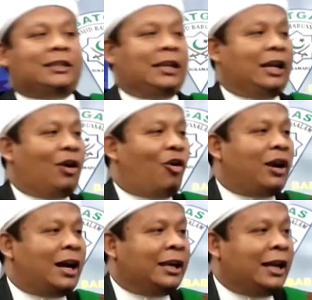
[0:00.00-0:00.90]
ciri
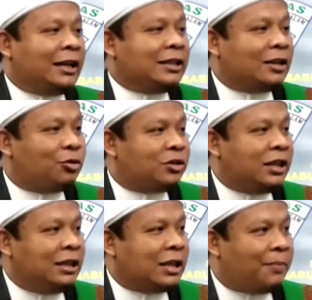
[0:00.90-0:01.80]
orang yang jatuh
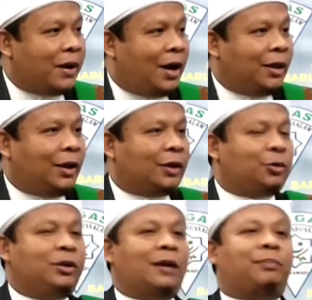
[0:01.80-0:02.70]
cinta pada Allah
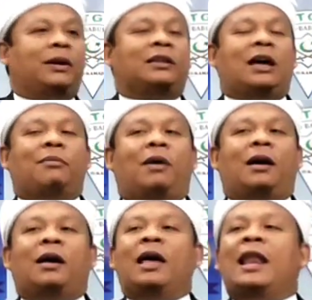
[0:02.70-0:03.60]
tuh yang
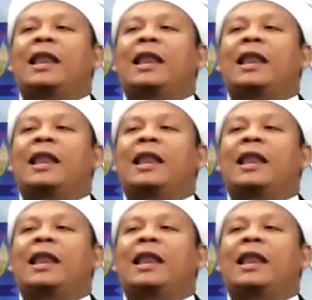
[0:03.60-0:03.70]
pertama